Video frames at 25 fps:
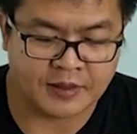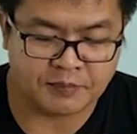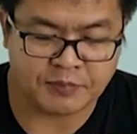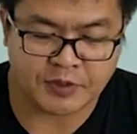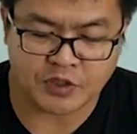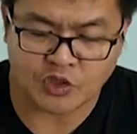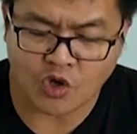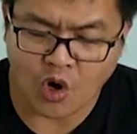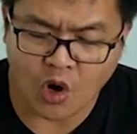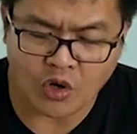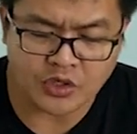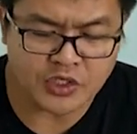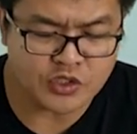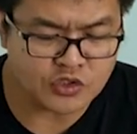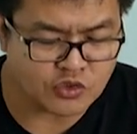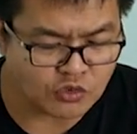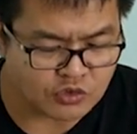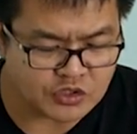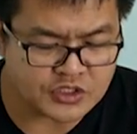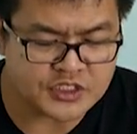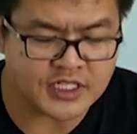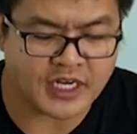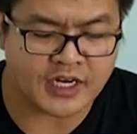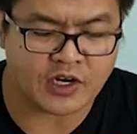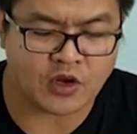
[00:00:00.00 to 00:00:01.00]
เป็นข้อที่หนุ
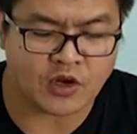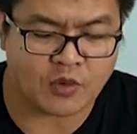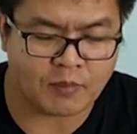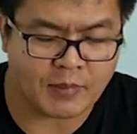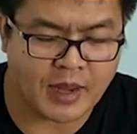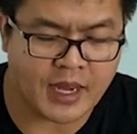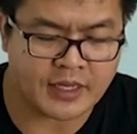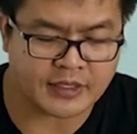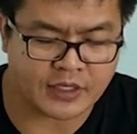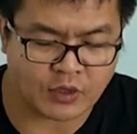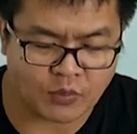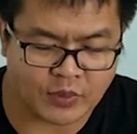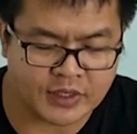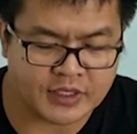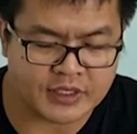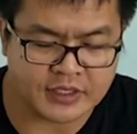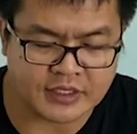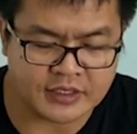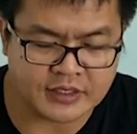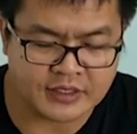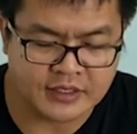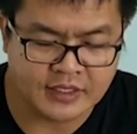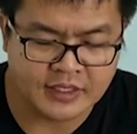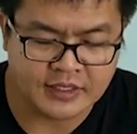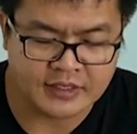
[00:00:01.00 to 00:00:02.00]
นใจเรามากในวัน
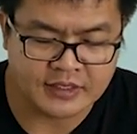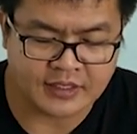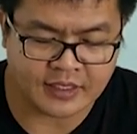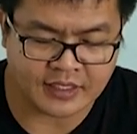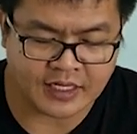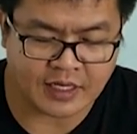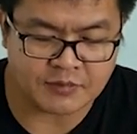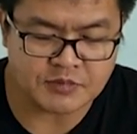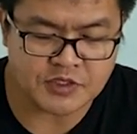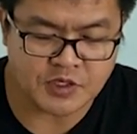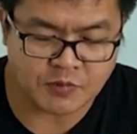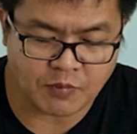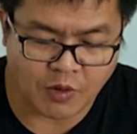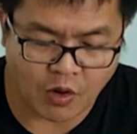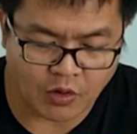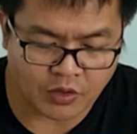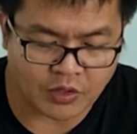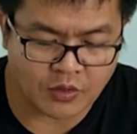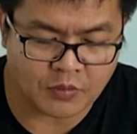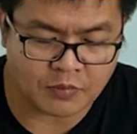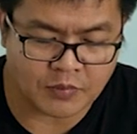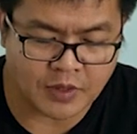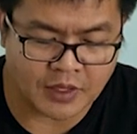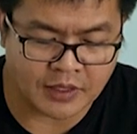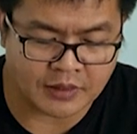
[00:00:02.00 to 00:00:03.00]
นี้นะครับจะบอก
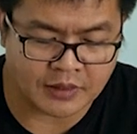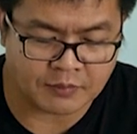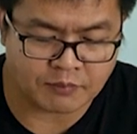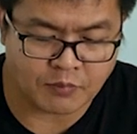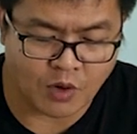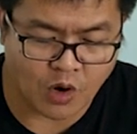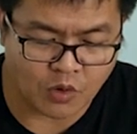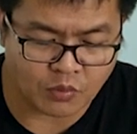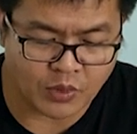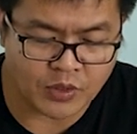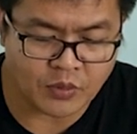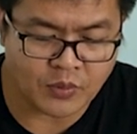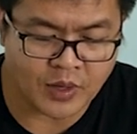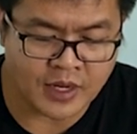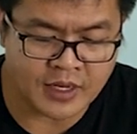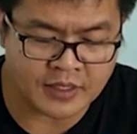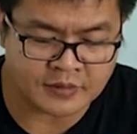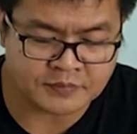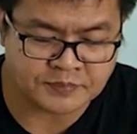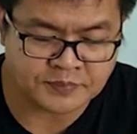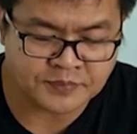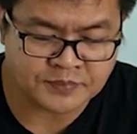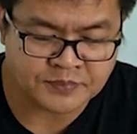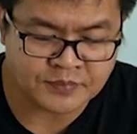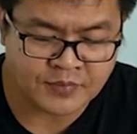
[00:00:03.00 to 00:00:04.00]
เราบอกไว้ว่า
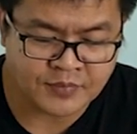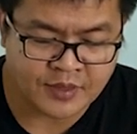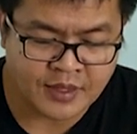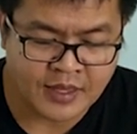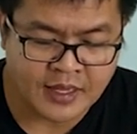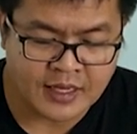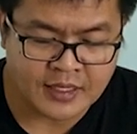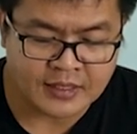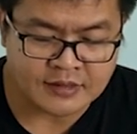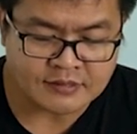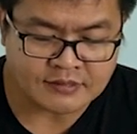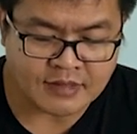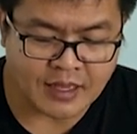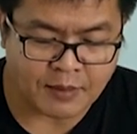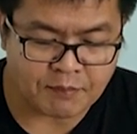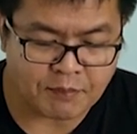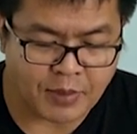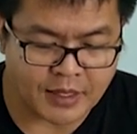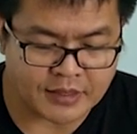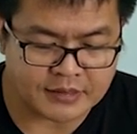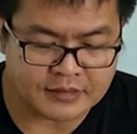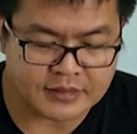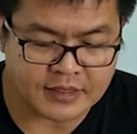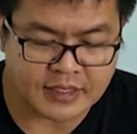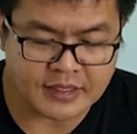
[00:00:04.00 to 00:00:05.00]
แต่
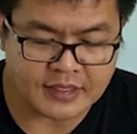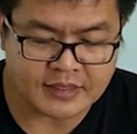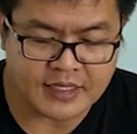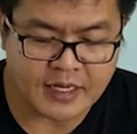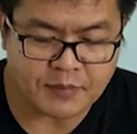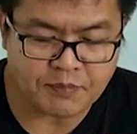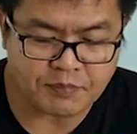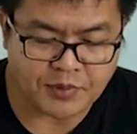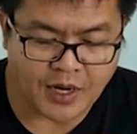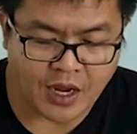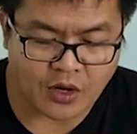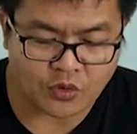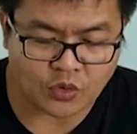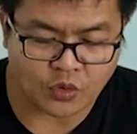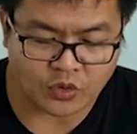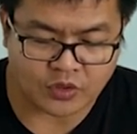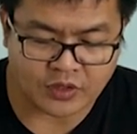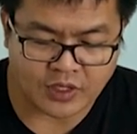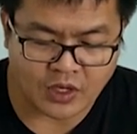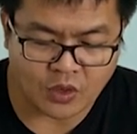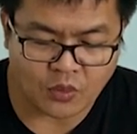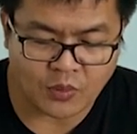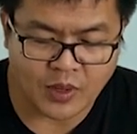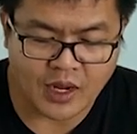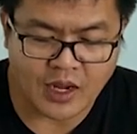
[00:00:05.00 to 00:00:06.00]
บัดนี้ได้ปรากฏ
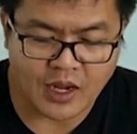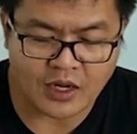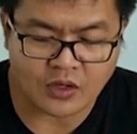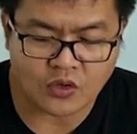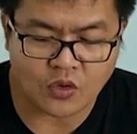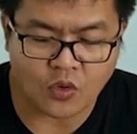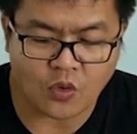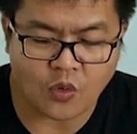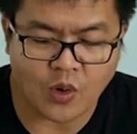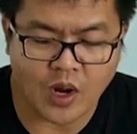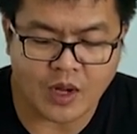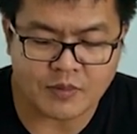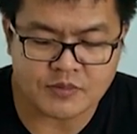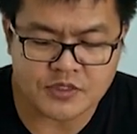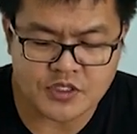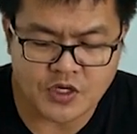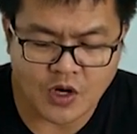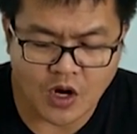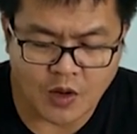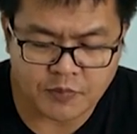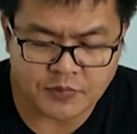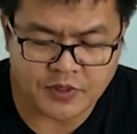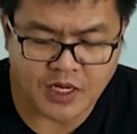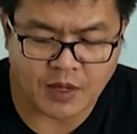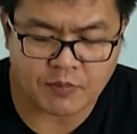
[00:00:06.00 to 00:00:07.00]
แล้วว่าความช
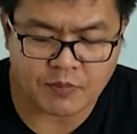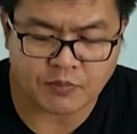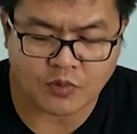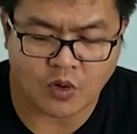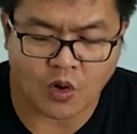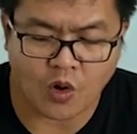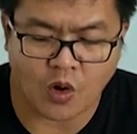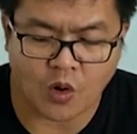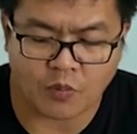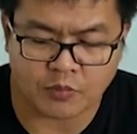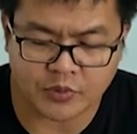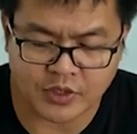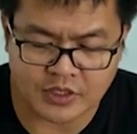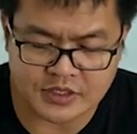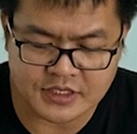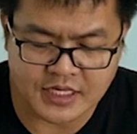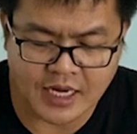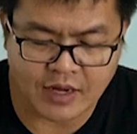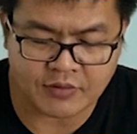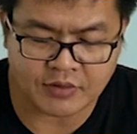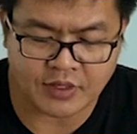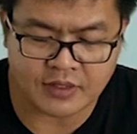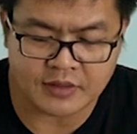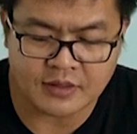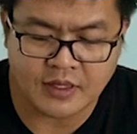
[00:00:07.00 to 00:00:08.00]
อบธรรมของพระ
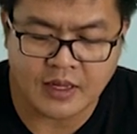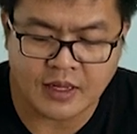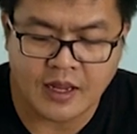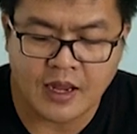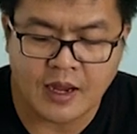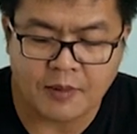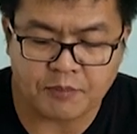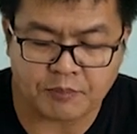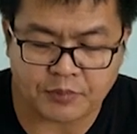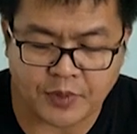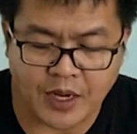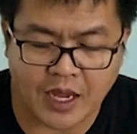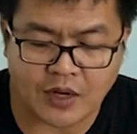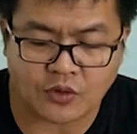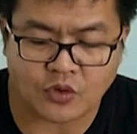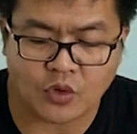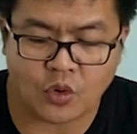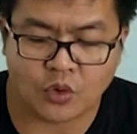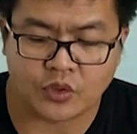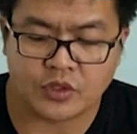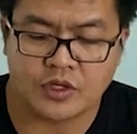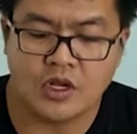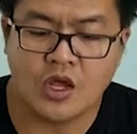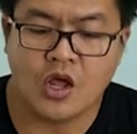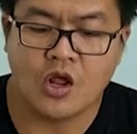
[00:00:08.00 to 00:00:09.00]
เจ้านั้นปราก
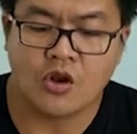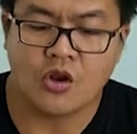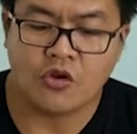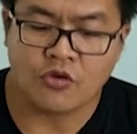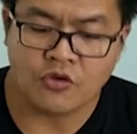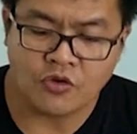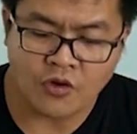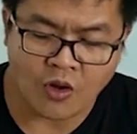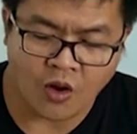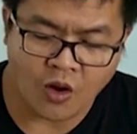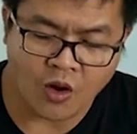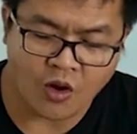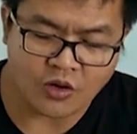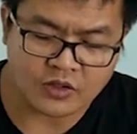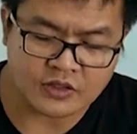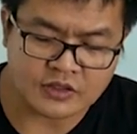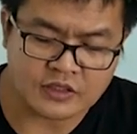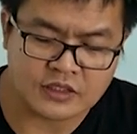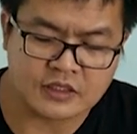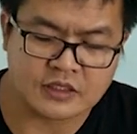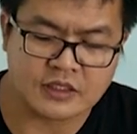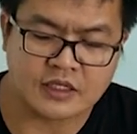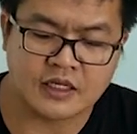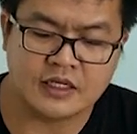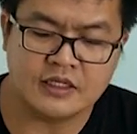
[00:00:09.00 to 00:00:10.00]
ฏนอก
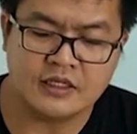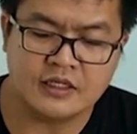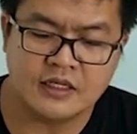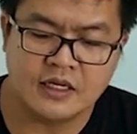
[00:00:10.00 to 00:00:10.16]
เหนือ